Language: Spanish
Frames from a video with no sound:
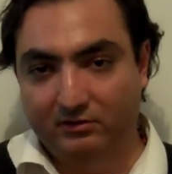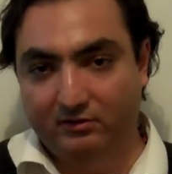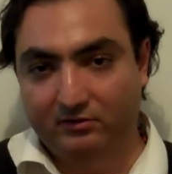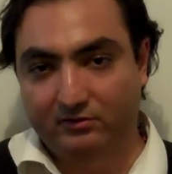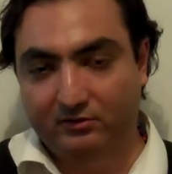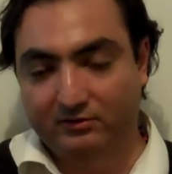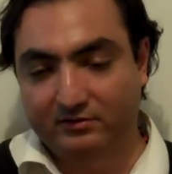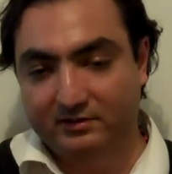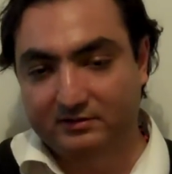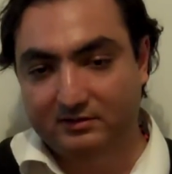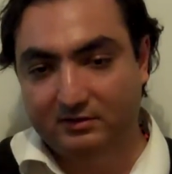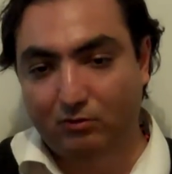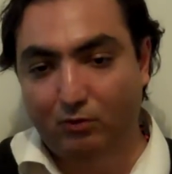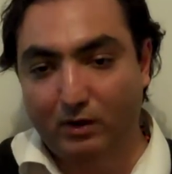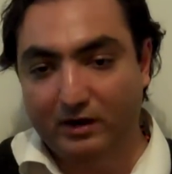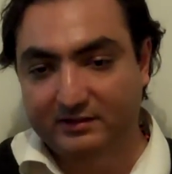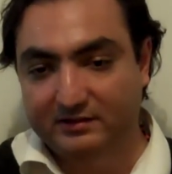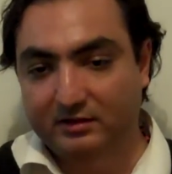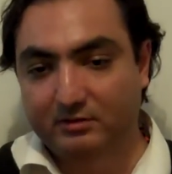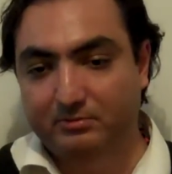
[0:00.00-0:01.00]
¿no? Entonces,
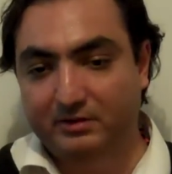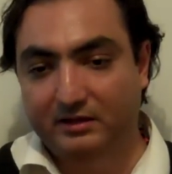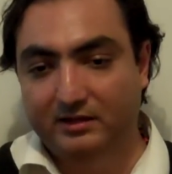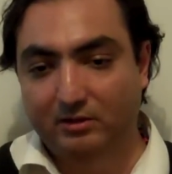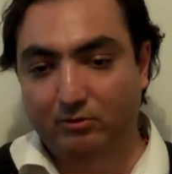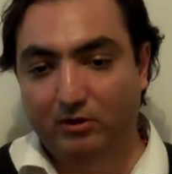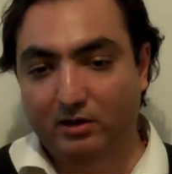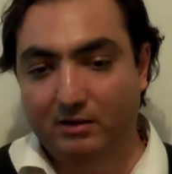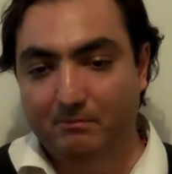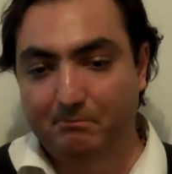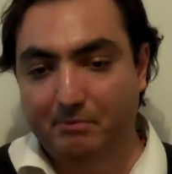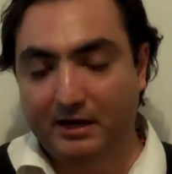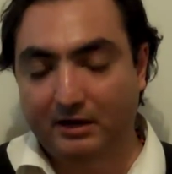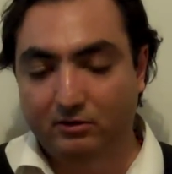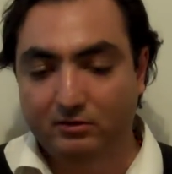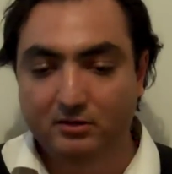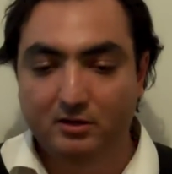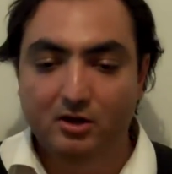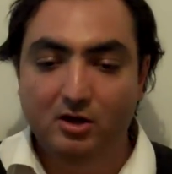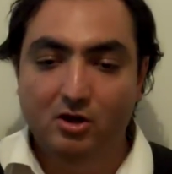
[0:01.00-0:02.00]
¿cuál es el objetivo del
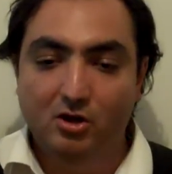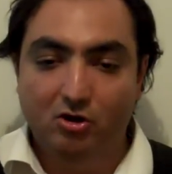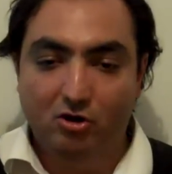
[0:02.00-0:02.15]
amparo?